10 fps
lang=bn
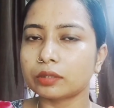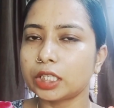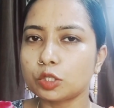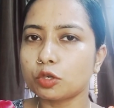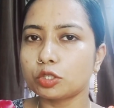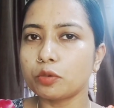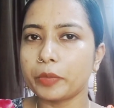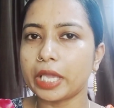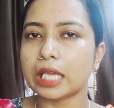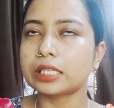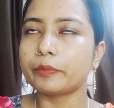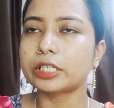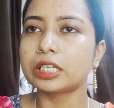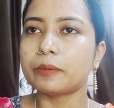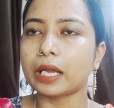কিছু কিছু মেয়ে আছে
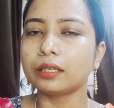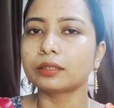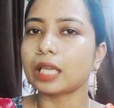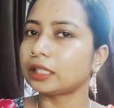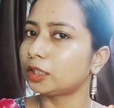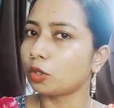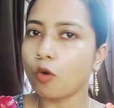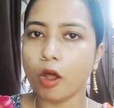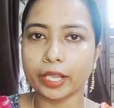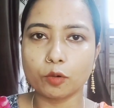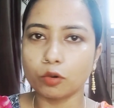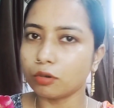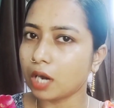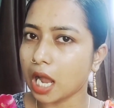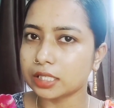বেশিরভাগ তাদের তো ঘরে কোনো
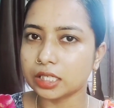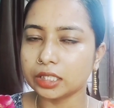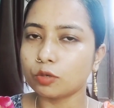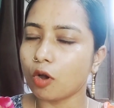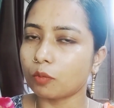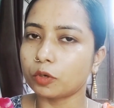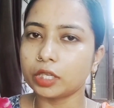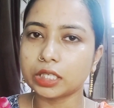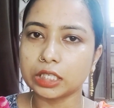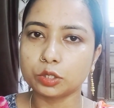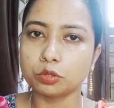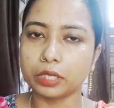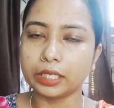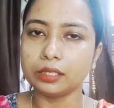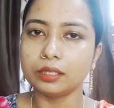কাজ নেই কর্ম নেই কিচ্ছু
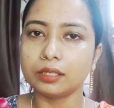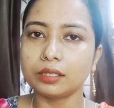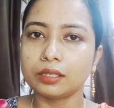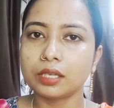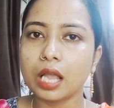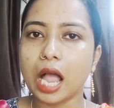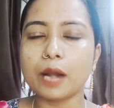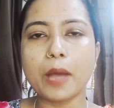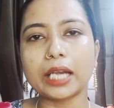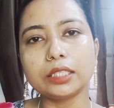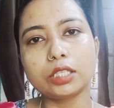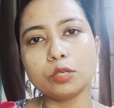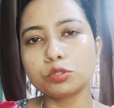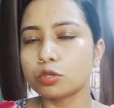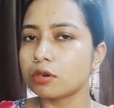নেই আর বাড়িতেও
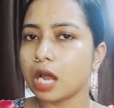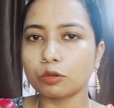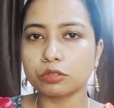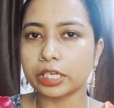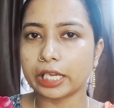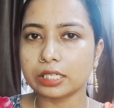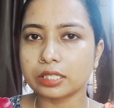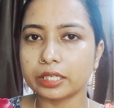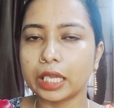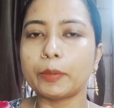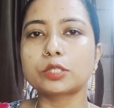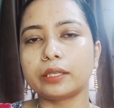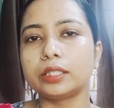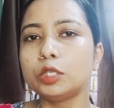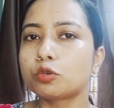চুলকানো শেষ এবার
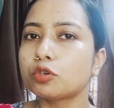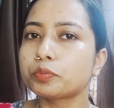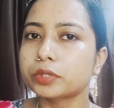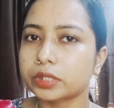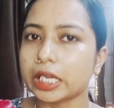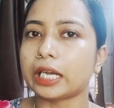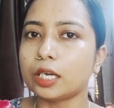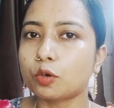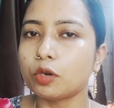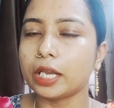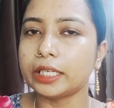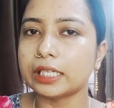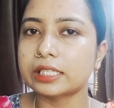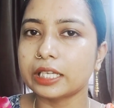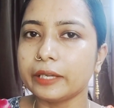ইউটিউব চ্যানেল খুলে
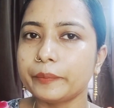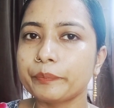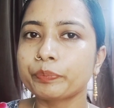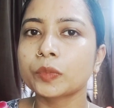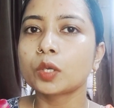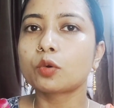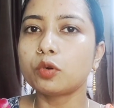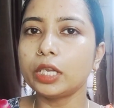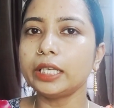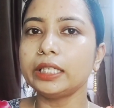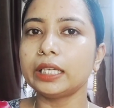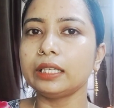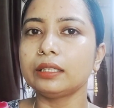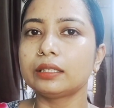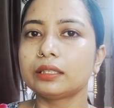নিয়েছে খুলে নিয়ে
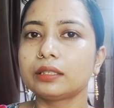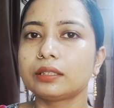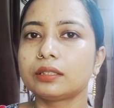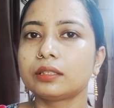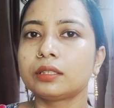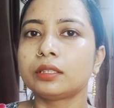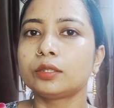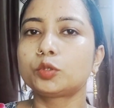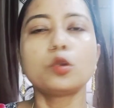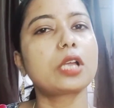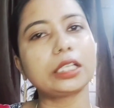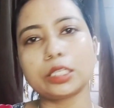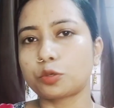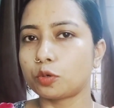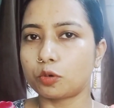চুলকাতে
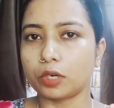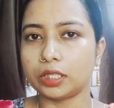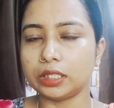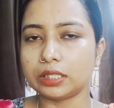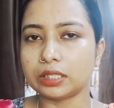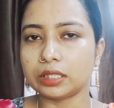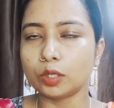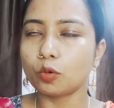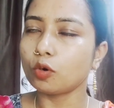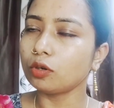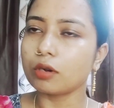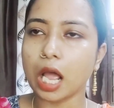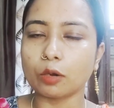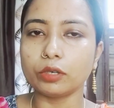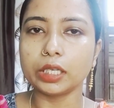শুরু করে দিয়েছে কোনো
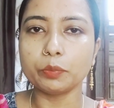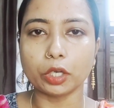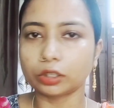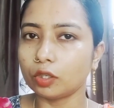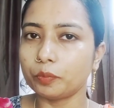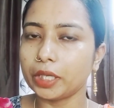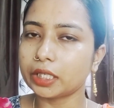কারণ নেই মতলব নেই